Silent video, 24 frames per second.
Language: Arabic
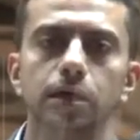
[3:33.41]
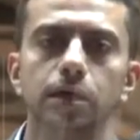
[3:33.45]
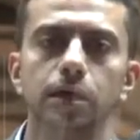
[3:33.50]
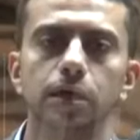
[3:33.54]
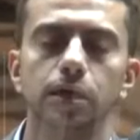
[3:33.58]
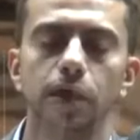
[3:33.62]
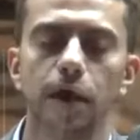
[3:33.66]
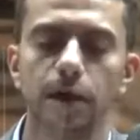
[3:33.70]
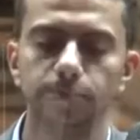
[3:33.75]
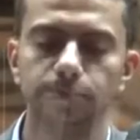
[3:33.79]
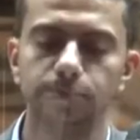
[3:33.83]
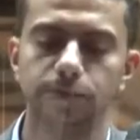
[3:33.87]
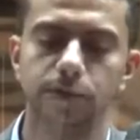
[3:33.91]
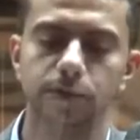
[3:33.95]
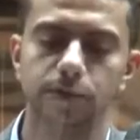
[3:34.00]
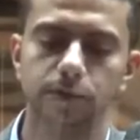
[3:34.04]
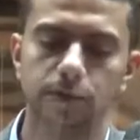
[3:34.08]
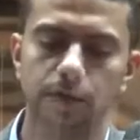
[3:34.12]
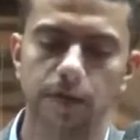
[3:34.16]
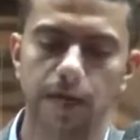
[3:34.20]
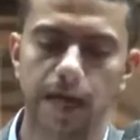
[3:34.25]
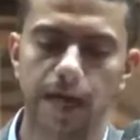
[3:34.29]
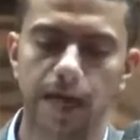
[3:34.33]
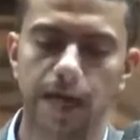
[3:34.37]
القبض
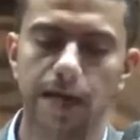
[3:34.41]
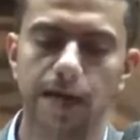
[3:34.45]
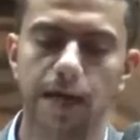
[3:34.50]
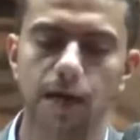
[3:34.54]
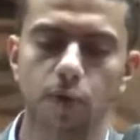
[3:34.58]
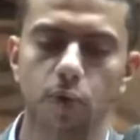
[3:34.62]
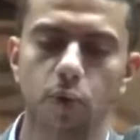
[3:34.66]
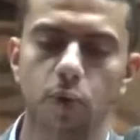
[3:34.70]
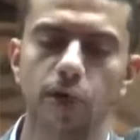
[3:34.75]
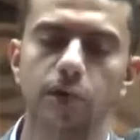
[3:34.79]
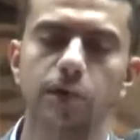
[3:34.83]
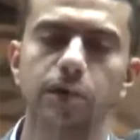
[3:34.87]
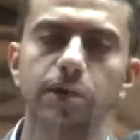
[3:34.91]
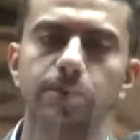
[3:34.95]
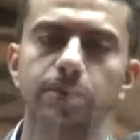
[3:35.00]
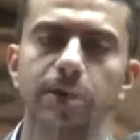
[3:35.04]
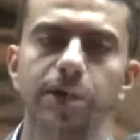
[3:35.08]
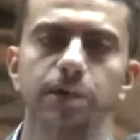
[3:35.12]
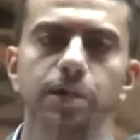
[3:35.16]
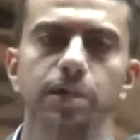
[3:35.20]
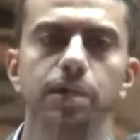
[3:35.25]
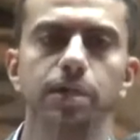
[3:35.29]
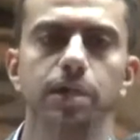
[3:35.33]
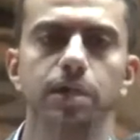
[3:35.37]
على كل
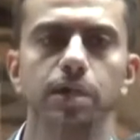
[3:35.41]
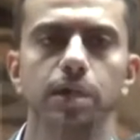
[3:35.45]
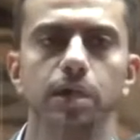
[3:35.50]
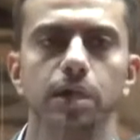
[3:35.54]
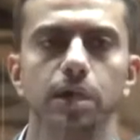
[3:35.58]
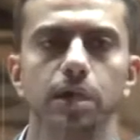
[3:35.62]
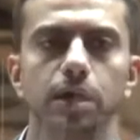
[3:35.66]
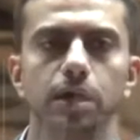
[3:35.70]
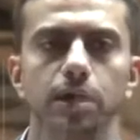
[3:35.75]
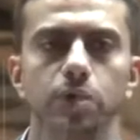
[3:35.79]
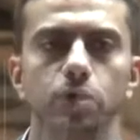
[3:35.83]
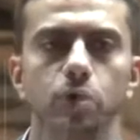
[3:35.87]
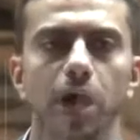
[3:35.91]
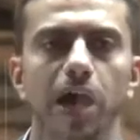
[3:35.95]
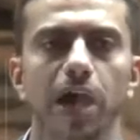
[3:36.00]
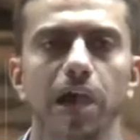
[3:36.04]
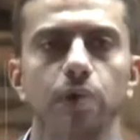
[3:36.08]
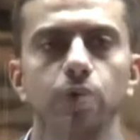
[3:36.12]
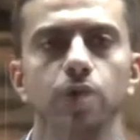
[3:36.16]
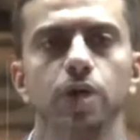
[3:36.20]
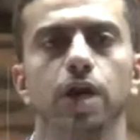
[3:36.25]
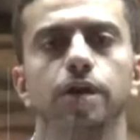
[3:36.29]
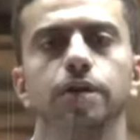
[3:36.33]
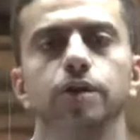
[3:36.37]
من
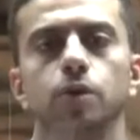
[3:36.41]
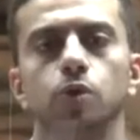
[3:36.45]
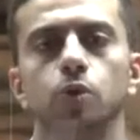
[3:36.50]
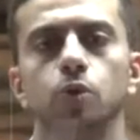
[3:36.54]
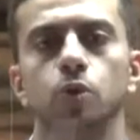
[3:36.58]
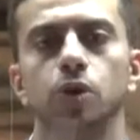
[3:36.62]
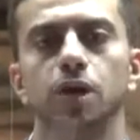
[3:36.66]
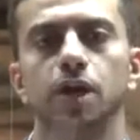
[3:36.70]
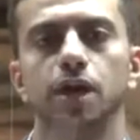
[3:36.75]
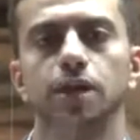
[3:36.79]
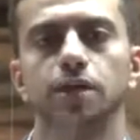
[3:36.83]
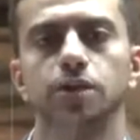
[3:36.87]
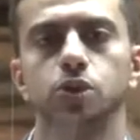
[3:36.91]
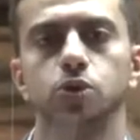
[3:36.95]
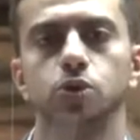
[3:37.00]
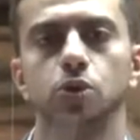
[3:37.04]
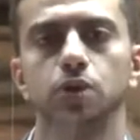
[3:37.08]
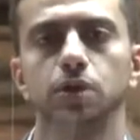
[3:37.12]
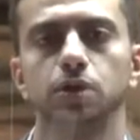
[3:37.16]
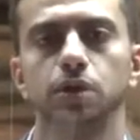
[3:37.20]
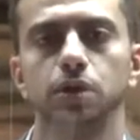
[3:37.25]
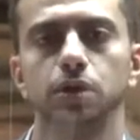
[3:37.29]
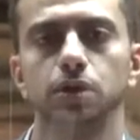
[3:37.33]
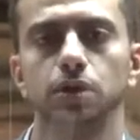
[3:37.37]
يحاول ان يقول لا
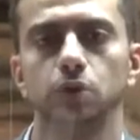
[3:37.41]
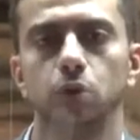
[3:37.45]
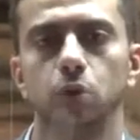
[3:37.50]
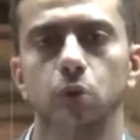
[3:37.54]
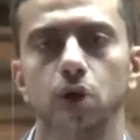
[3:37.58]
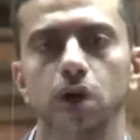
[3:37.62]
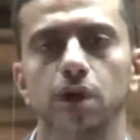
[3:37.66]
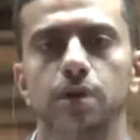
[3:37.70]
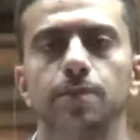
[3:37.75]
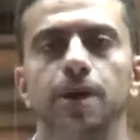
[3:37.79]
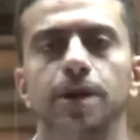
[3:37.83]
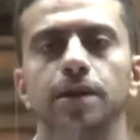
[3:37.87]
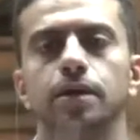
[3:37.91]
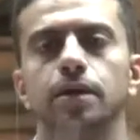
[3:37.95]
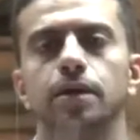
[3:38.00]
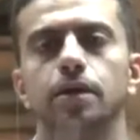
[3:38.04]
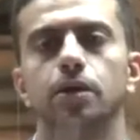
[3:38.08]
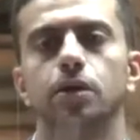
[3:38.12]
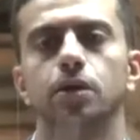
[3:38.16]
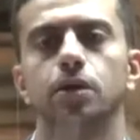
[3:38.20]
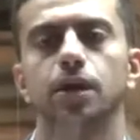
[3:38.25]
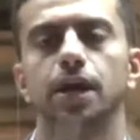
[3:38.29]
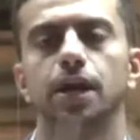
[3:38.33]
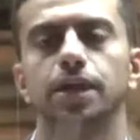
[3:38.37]
للسلطه، كل من
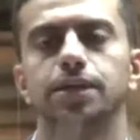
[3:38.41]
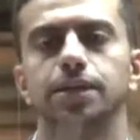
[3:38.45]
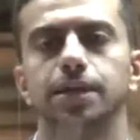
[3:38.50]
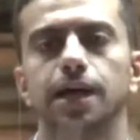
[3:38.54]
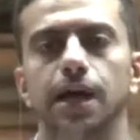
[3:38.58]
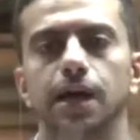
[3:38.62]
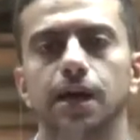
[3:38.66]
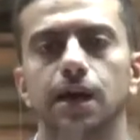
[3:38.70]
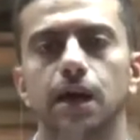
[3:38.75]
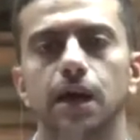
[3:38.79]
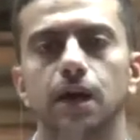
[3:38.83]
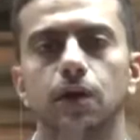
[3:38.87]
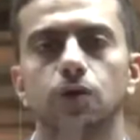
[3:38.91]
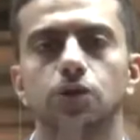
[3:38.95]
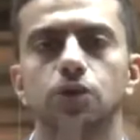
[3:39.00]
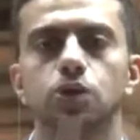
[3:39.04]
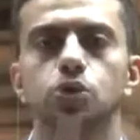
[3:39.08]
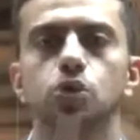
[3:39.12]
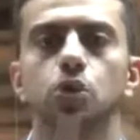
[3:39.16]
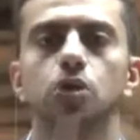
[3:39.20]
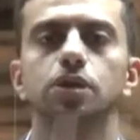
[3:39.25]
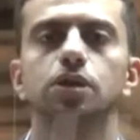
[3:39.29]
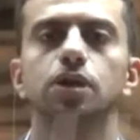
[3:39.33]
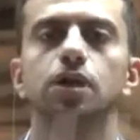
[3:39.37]
ليس على هوى
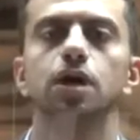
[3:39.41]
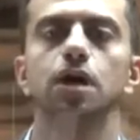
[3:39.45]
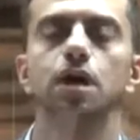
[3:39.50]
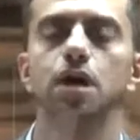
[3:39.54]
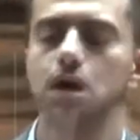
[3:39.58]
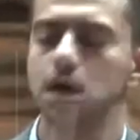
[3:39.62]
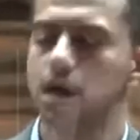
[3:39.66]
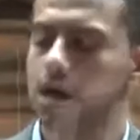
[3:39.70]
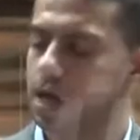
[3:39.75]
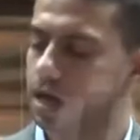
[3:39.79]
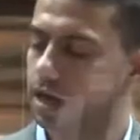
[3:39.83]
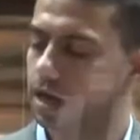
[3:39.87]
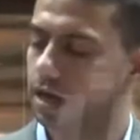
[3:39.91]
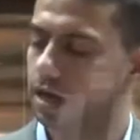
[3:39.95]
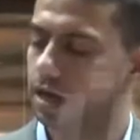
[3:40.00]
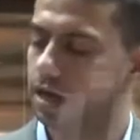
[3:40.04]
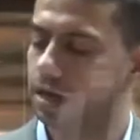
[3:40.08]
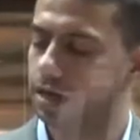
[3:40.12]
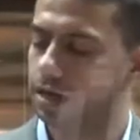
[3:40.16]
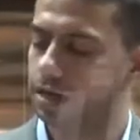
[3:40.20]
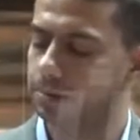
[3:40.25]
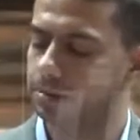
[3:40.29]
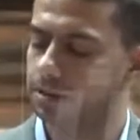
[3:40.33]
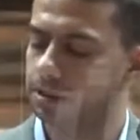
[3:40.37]
السلطه
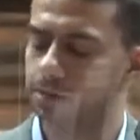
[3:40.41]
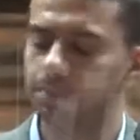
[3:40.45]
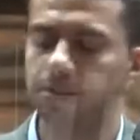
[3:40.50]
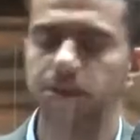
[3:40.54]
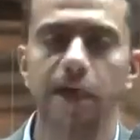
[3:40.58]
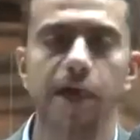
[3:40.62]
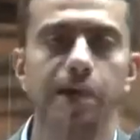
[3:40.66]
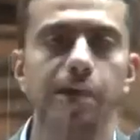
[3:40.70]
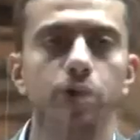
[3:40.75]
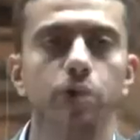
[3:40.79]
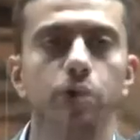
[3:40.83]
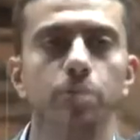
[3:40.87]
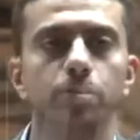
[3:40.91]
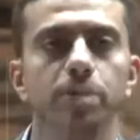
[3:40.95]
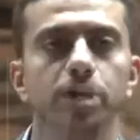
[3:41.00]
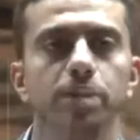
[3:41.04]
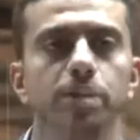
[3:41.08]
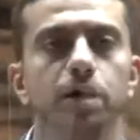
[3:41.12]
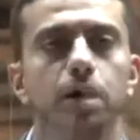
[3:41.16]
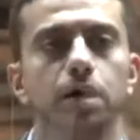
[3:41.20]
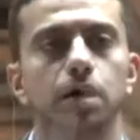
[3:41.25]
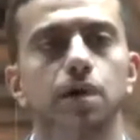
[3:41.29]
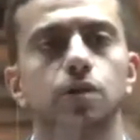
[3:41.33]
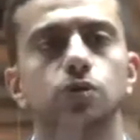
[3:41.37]
اللي بيتقبض عليهم
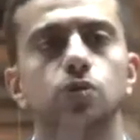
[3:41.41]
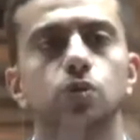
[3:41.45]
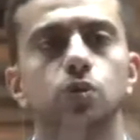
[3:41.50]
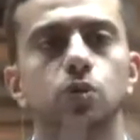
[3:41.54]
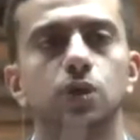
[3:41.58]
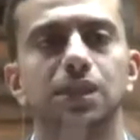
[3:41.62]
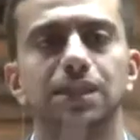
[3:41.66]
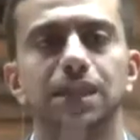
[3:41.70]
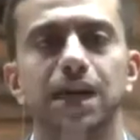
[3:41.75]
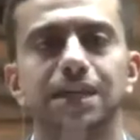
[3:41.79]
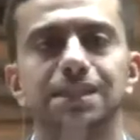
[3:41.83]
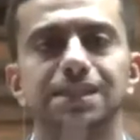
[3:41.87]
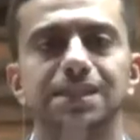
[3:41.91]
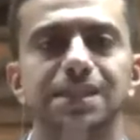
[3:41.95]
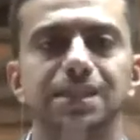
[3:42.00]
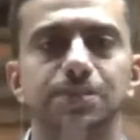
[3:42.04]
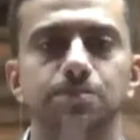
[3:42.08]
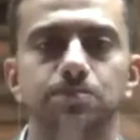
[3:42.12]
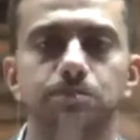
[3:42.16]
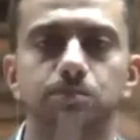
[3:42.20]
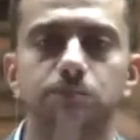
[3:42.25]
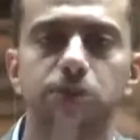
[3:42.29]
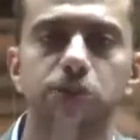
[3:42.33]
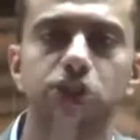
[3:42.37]
بيتعرضوا
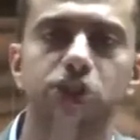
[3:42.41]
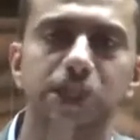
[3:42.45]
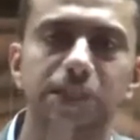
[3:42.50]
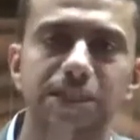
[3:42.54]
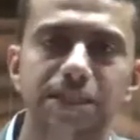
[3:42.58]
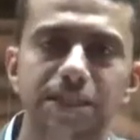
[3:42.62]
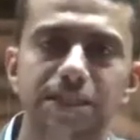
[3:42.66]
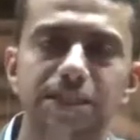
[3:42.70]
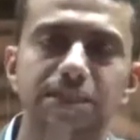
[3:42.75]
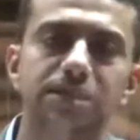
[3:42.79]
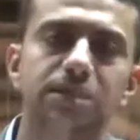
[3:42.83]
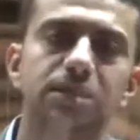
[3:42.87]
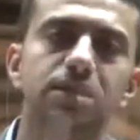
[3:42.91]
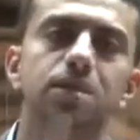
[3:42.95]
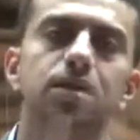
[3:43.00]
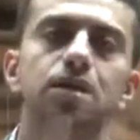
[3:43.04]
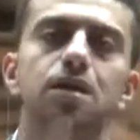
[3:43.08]
لتعذيب شديد